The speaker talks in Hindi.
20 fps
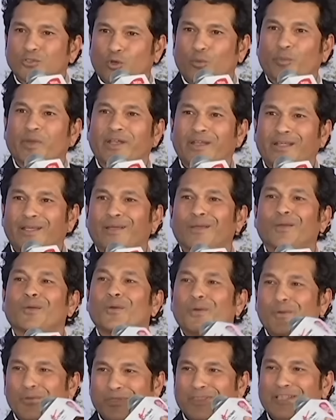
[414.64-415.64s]
जो मैंने
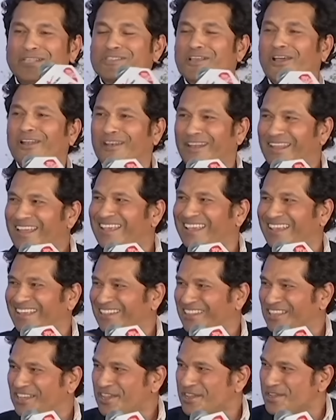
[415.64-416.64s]
इतने साल नहीं
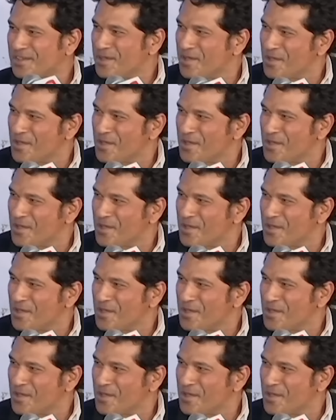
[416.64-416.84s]
की थी